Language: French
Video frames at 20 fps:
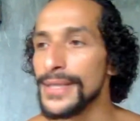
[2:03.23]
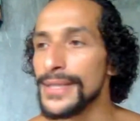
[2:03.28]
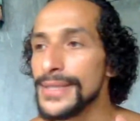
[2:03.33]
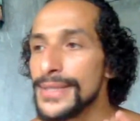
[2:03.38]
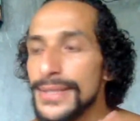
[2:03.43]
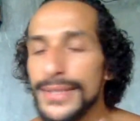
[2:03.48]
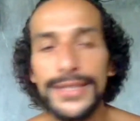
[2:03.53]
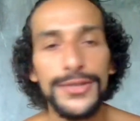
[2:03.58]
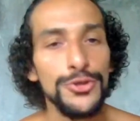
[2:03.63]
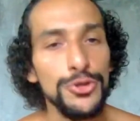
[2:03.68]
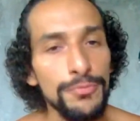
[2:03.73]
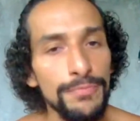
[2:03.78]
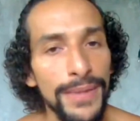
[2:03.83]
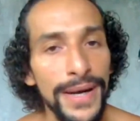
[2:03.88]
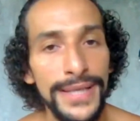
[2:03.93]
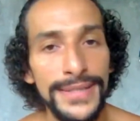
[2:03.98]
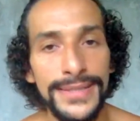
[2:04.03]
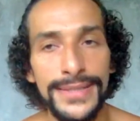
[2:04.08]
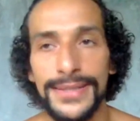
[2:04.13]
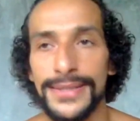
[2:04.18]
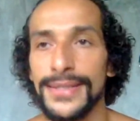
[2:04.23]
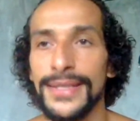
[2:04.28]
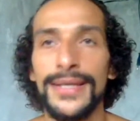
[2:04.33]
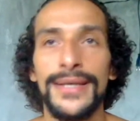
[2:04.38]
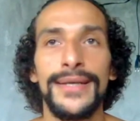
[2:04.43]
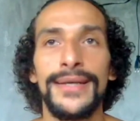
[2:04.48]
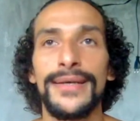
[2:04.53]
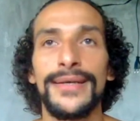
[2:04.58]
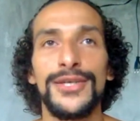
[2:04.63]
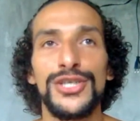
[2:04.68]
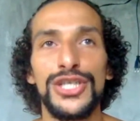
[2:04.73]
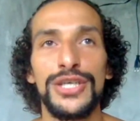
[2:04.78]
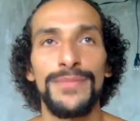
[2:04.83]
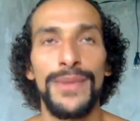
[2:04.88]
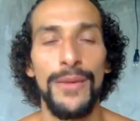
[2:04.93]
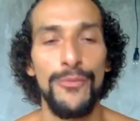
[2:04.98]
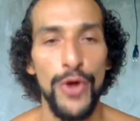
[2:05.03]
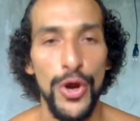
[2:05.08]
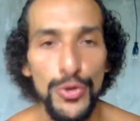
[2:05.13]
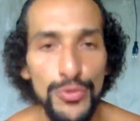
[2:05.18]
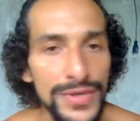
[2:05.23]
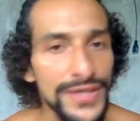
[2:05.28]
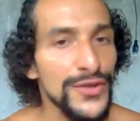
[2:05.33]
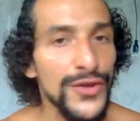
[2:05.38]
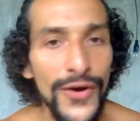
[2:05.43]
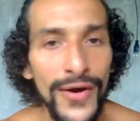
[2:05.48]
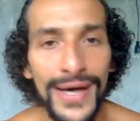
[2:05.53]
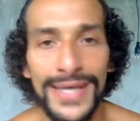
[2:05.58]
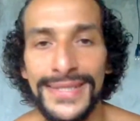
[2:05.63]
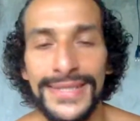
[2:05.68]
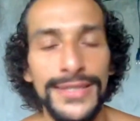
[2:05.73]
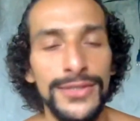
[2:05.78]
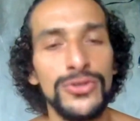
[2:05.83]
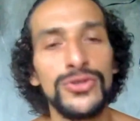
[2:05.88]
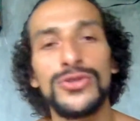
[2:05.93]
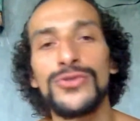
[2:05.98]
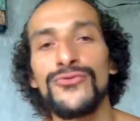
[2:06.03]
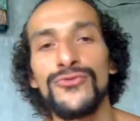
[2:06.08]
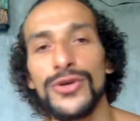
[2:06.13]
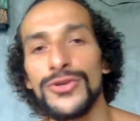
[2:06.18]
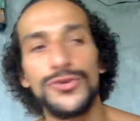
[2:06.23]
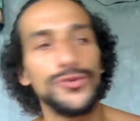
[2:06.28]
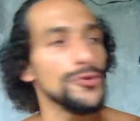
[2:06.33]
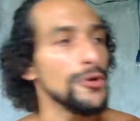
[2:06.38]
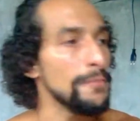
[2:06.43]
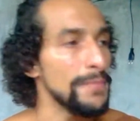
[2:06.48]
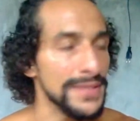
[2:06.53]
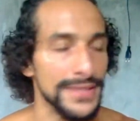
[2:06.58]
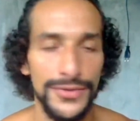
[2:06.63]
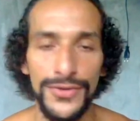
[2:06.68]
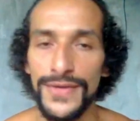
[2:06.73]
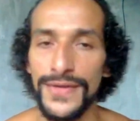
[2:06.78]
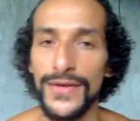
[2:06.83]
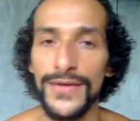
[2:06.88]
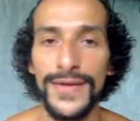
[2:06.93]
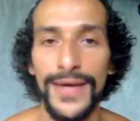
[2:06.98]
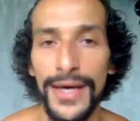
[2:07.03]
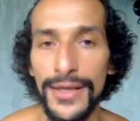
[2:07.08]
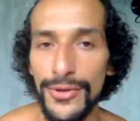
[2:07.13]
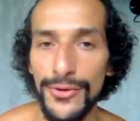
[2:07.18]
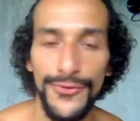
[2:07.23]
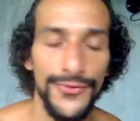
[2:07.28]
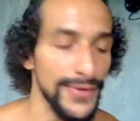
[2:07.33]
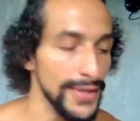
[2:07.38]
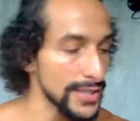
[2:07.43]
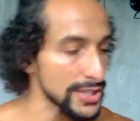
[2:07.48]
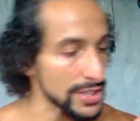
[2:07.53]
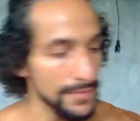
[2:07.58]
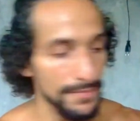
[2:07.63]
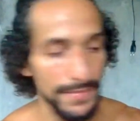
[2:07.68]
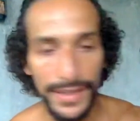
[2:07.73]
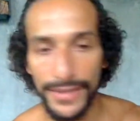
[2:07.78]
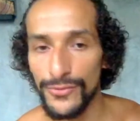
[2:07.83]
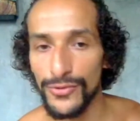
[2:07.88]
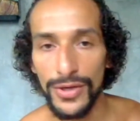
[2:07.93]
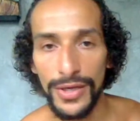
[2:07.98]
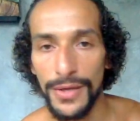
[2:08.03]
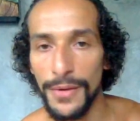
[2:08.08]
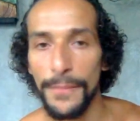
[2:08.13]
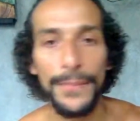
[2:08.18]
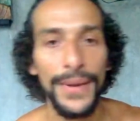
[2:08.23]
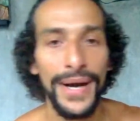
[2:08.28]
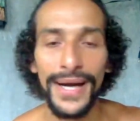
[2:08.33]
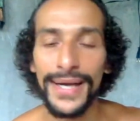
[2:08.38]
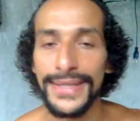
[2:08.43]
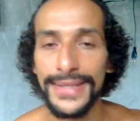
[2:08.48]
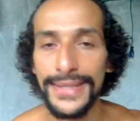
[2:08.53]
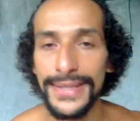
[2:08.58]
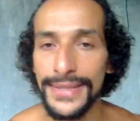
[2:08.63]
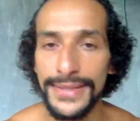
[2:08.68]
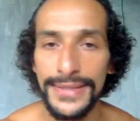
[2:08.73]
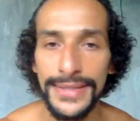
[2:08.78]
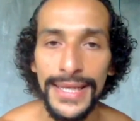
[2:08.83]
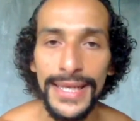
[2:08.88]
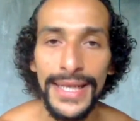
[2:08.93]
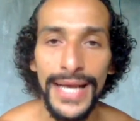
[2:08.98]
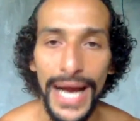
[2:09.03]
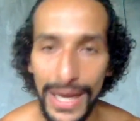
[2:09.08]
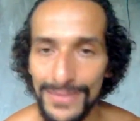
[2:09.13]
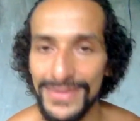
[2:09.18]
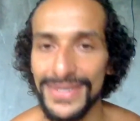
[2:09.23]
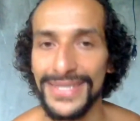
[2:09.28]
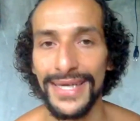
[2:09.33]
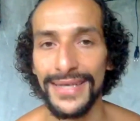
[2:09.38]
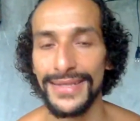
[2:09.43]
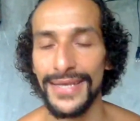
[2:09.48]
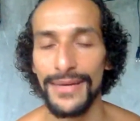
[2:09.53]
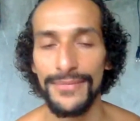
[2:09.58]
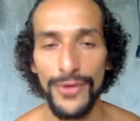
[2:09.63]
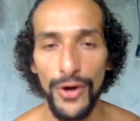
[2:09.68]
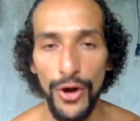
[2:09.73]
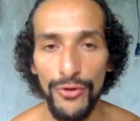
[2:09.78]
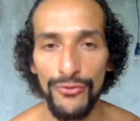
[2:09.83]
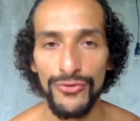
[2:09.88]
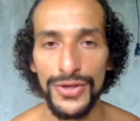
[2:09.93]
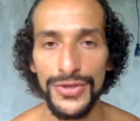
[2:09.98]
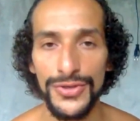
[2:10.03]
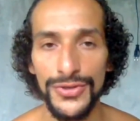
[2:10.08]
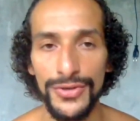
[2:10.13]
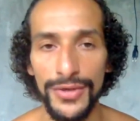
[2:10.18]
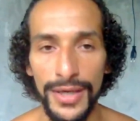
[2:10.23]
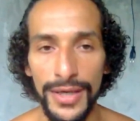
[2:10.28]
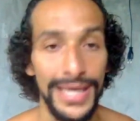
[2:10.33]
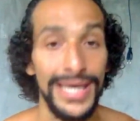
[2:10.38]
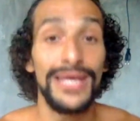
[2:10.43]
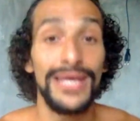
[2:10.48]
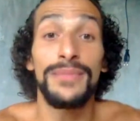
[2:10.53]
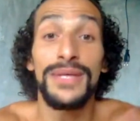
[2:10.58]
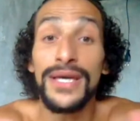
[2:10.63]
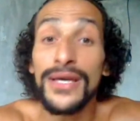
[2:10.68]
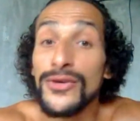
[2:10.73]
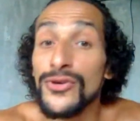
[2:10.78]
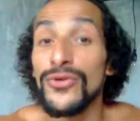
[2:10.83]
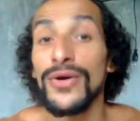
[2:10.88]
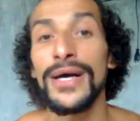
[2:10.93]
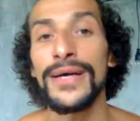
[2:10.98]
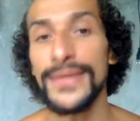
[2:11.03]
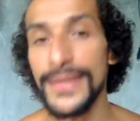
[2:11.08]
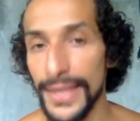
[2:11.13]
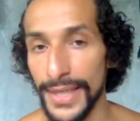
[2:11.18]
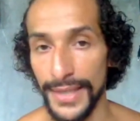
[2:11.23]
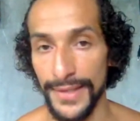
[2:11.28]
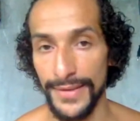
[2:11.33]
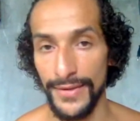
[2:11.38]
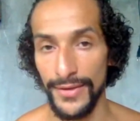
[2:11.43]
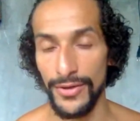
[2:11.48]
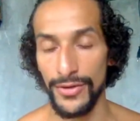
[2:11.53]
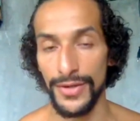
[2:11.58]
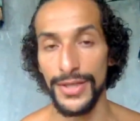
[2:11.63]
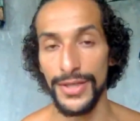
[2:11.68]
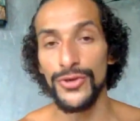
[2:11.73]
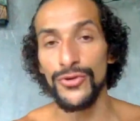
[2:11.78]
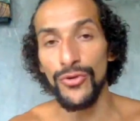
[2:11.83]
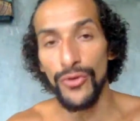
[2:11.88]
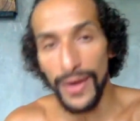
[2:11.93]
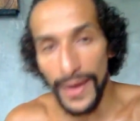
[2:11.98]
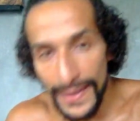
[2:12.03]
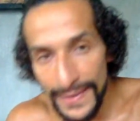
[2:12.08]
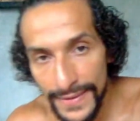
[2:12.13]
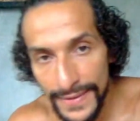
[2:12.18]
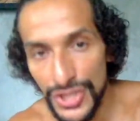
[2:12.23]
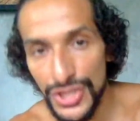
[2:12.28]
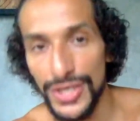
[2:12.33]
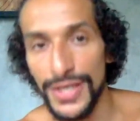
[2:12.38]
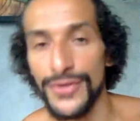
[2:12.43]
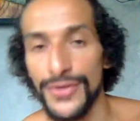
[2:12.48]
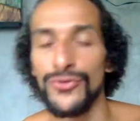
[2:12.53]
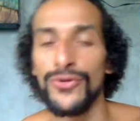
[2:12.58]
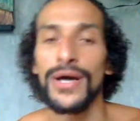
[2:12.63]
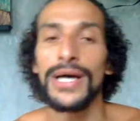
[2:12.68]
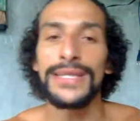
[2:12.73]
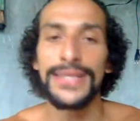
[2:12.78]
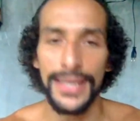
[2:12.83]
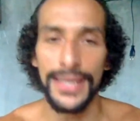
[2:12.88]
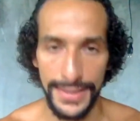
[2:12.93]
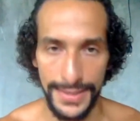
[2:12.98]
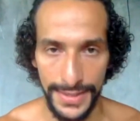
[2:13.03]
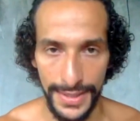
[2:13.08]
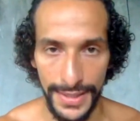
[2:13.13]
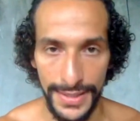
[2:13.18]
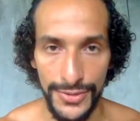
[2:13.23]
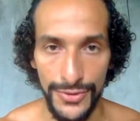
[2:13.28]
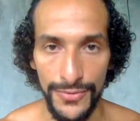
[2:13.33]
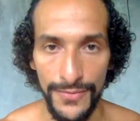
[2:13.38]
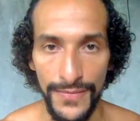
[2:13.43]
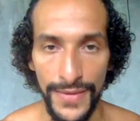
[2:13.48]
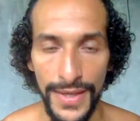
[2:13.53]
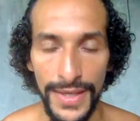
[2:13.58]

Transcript: si tu passes, je euh, je sais pas moi, 8 heures assis dans une voiture parce que tu es en train de faire, je sais pas moi, Paris, euh, Amsterdam en voiture, eh bien il y aura des raideurs, il y aura des gènes, il y aura des restrictions.